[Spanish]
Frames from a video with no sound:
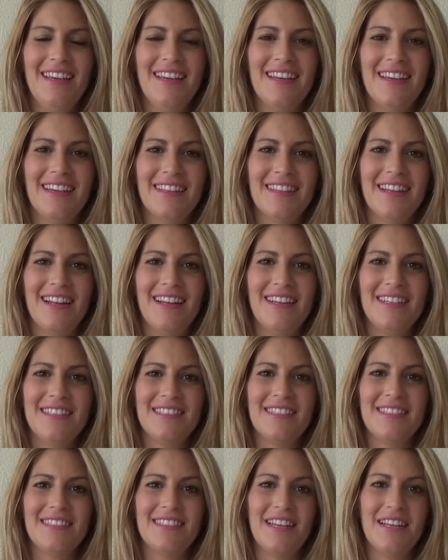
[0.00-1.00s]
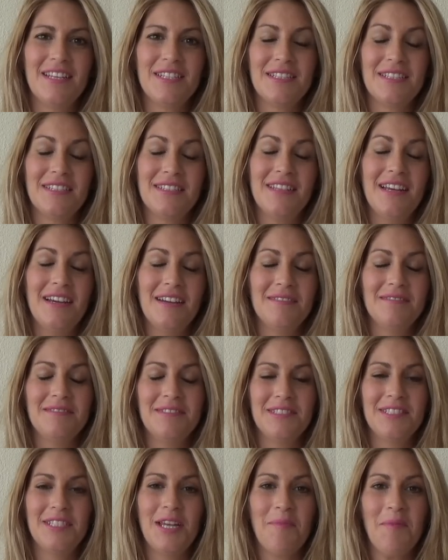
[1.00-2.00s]
qué tal se les da.
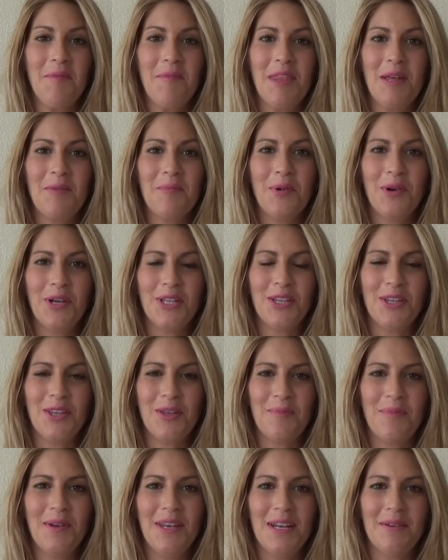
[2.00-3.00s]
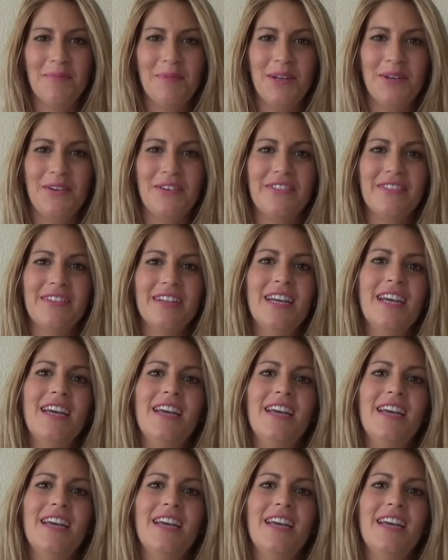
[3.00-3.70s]
No sé, a mí me da un poquito de pena, pero